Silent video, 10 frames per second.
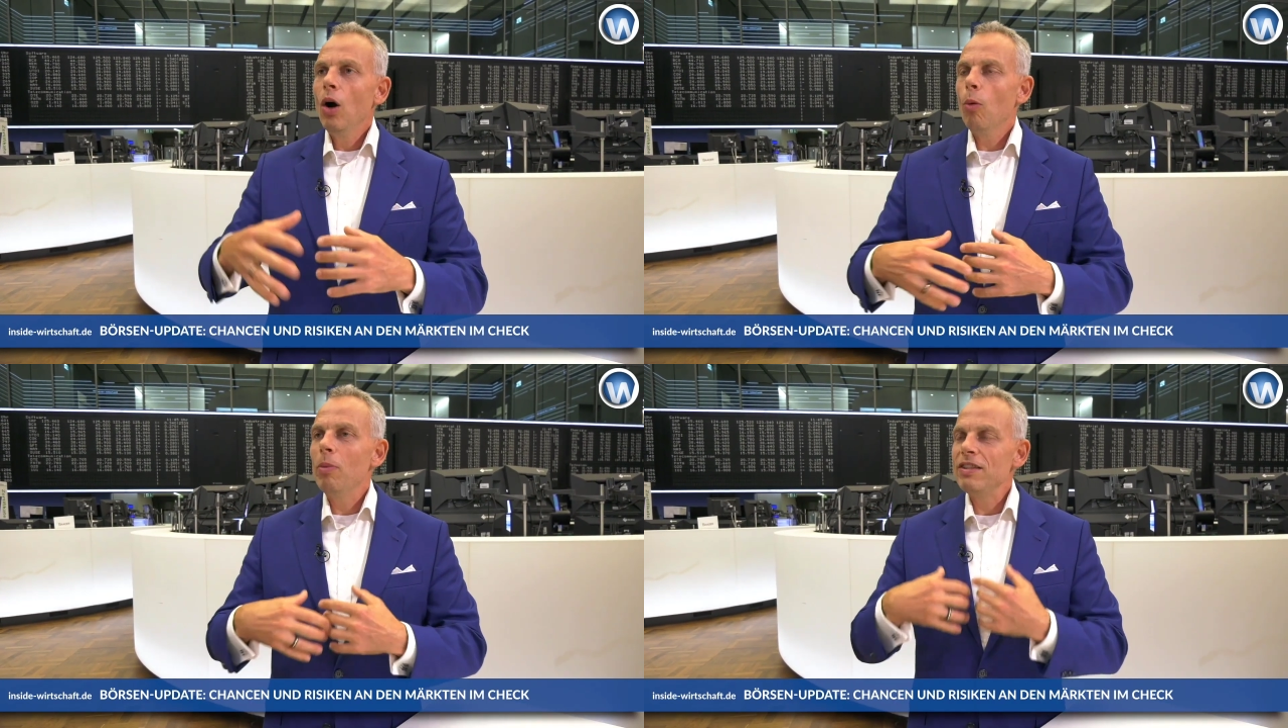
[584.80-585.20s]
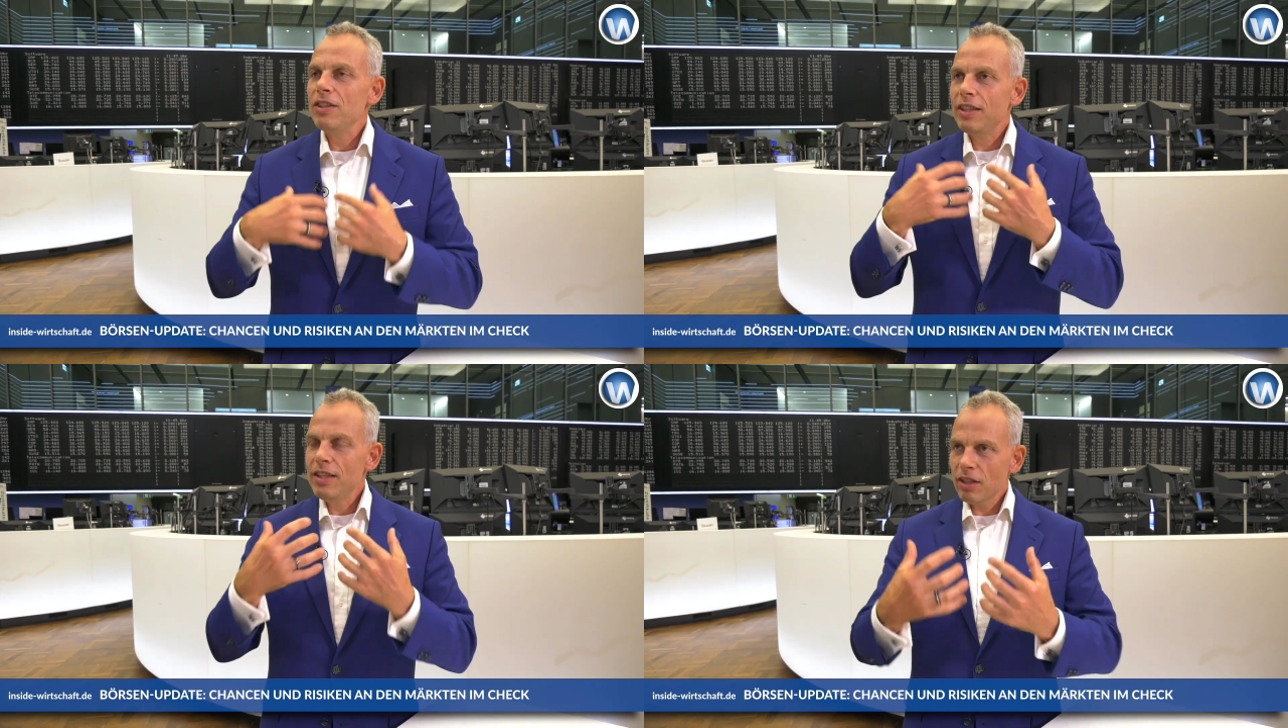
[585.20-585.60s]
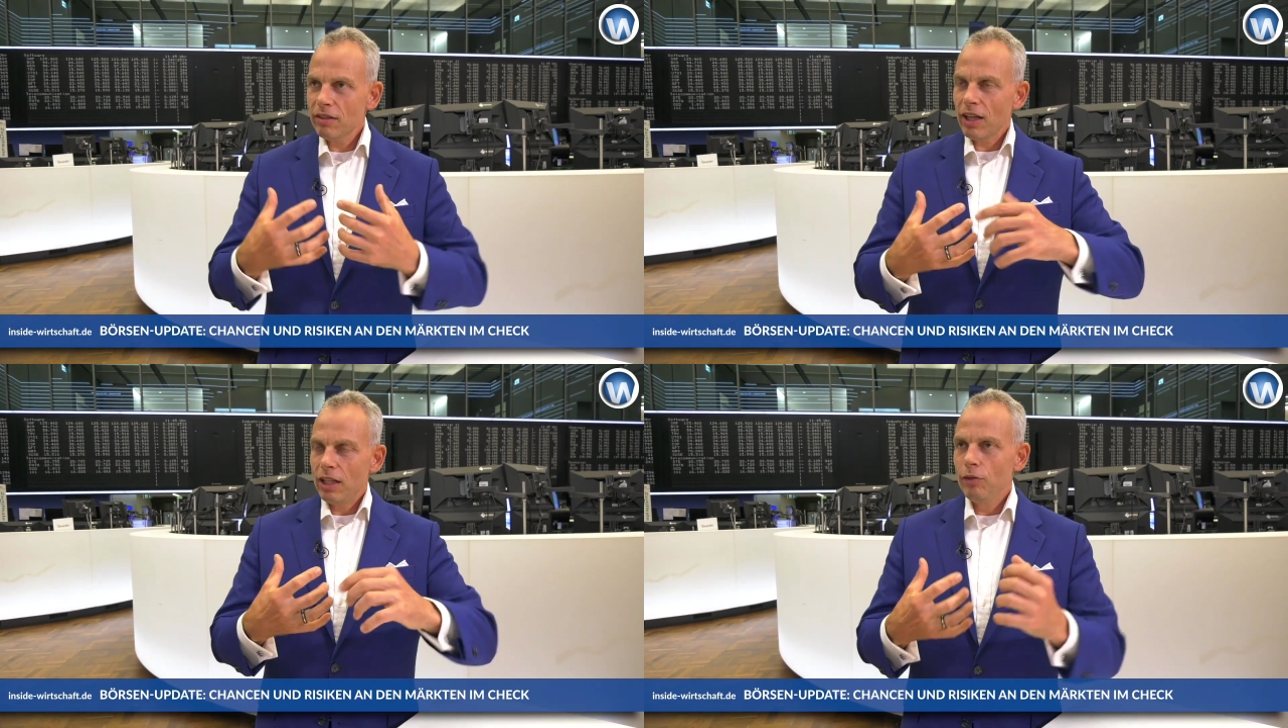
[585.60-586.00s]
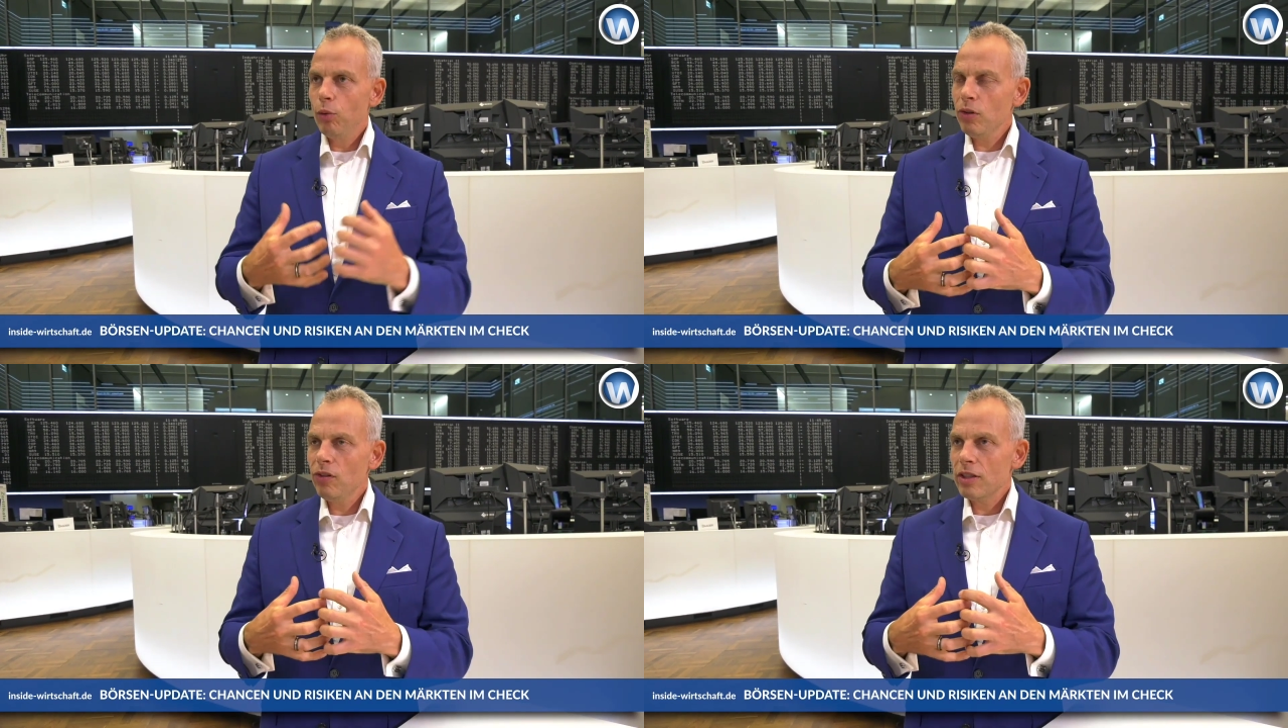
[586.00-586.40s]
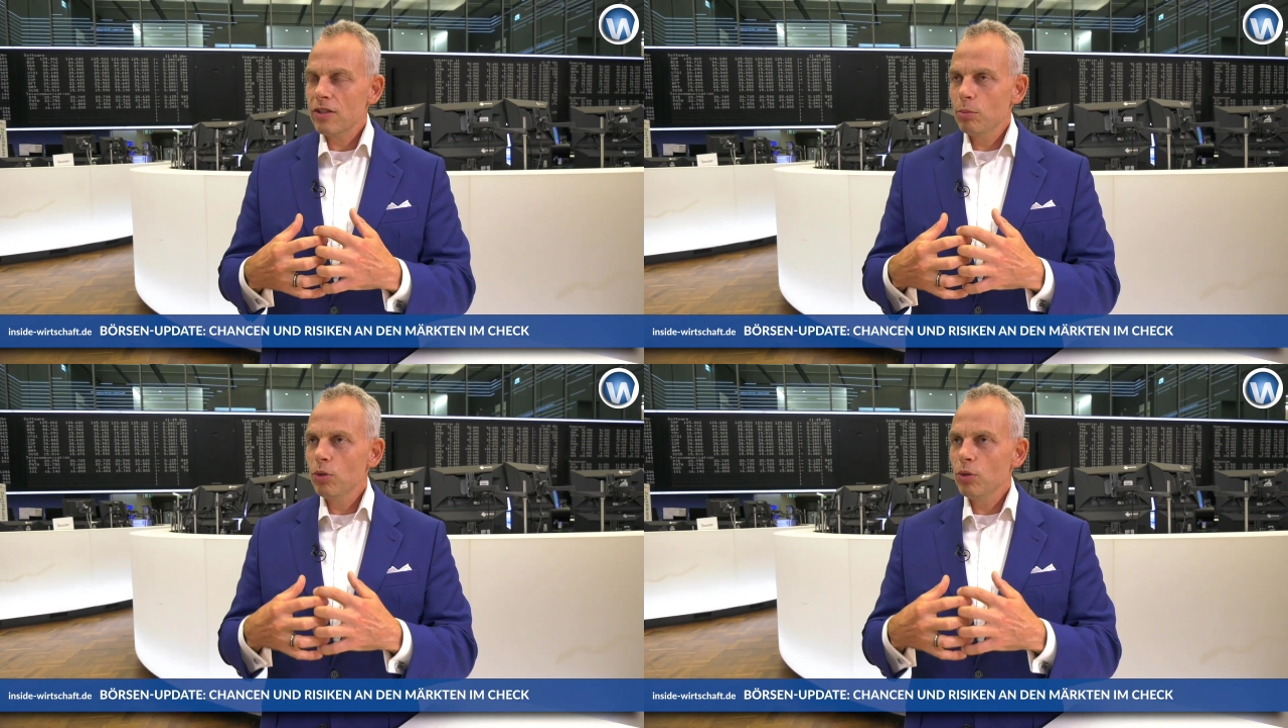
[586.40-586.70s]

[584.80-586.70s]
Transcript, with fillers: Und wenn sich dieser Trend fortsetzt,